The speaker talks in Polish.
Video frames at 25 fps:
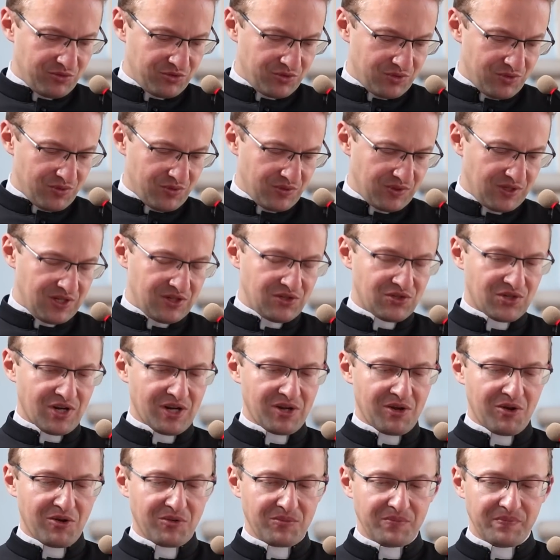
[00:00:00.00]
już
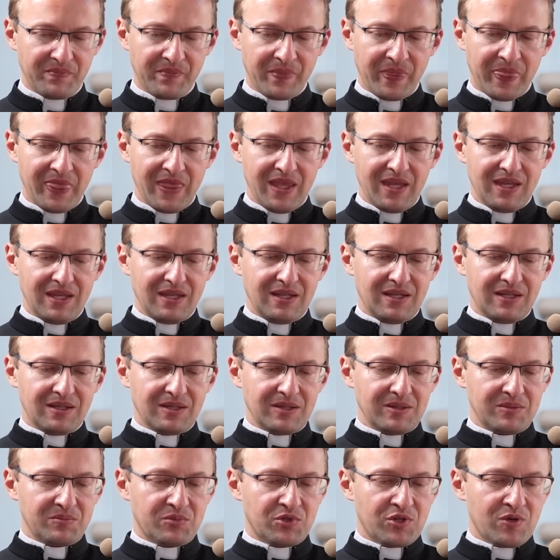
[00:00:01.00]
trudniejszego
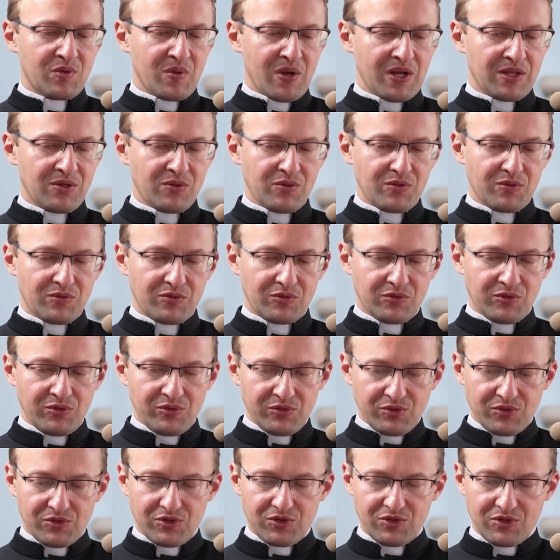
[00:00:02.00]
przykładu
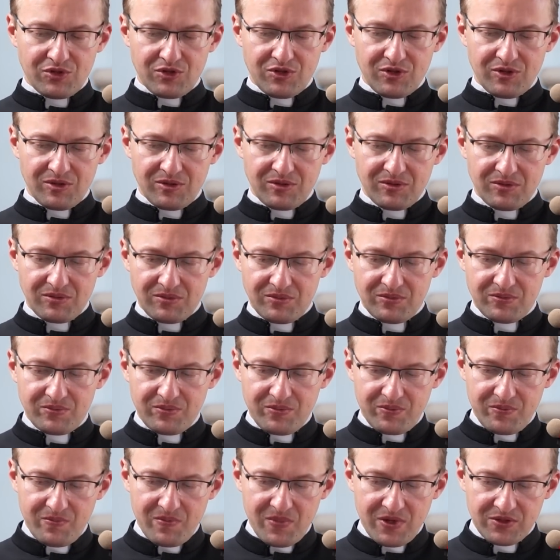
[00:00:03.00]
już y,
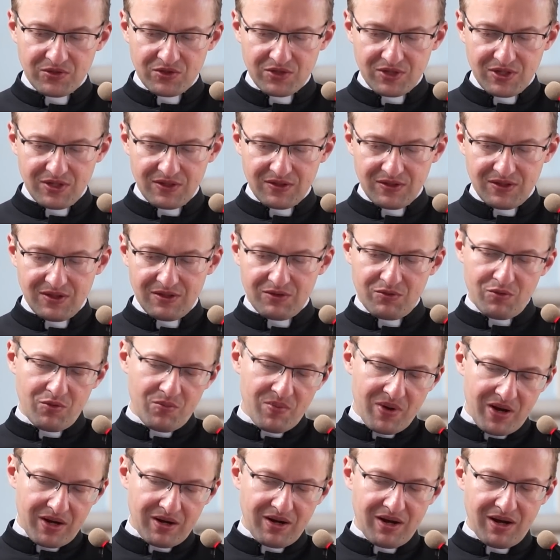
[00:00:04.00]
mężczyzny,
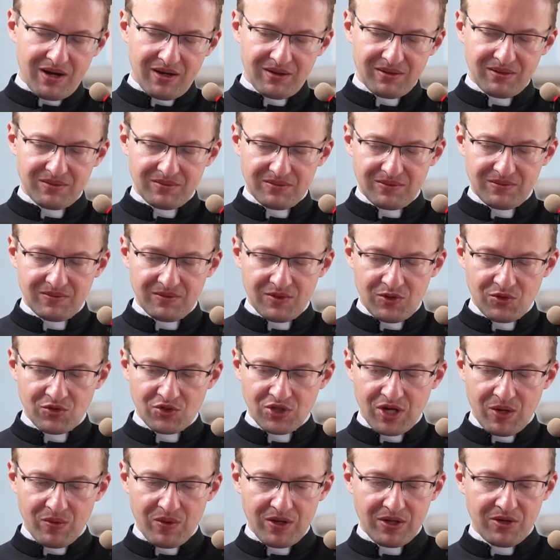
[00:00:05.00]
chłopaka
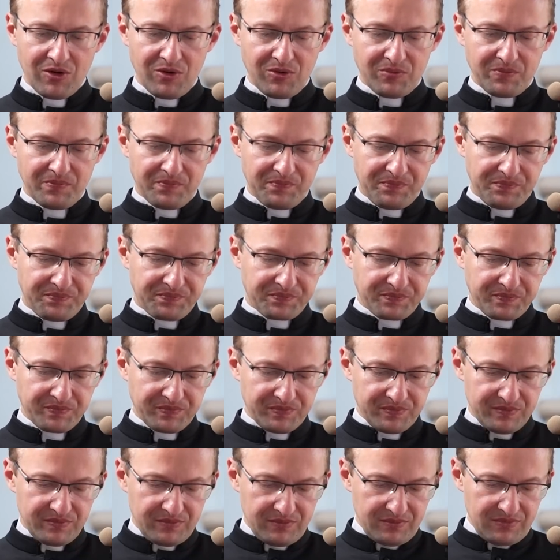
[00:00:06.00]
dojrzałego,
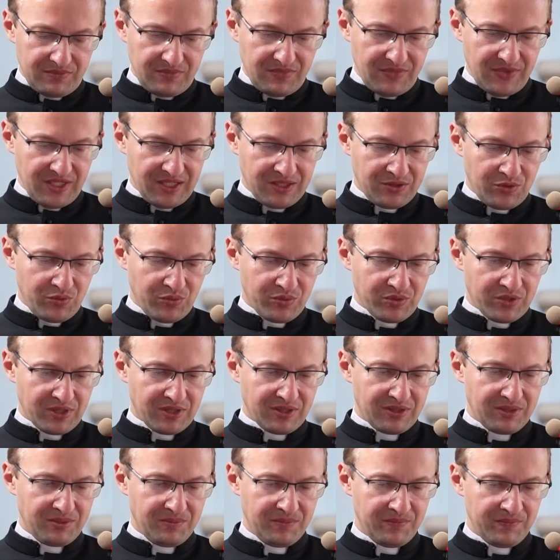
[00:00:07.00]

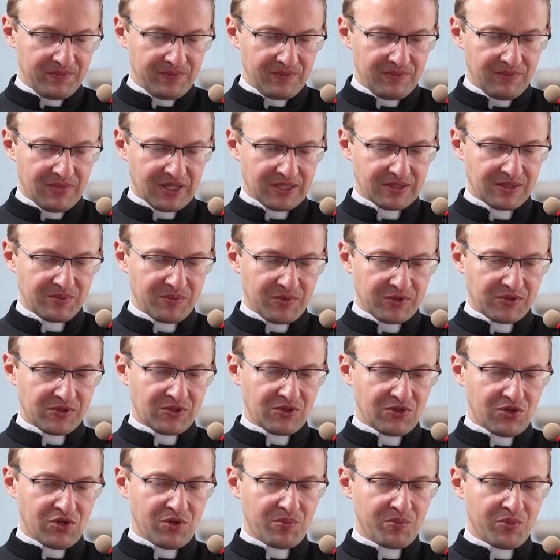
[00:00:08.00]
który bardzo
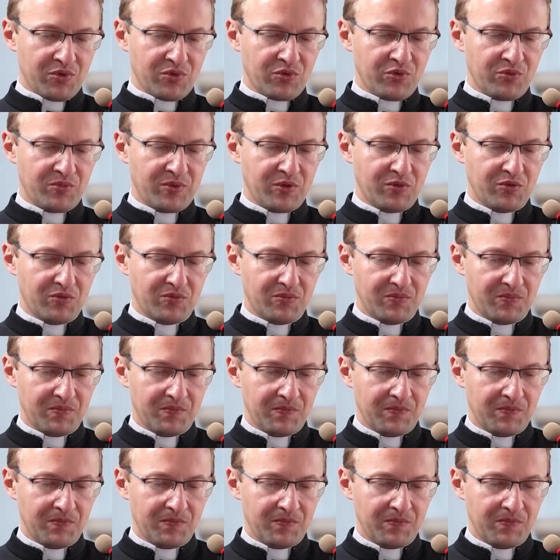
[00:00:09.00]
mocno się pogubił y,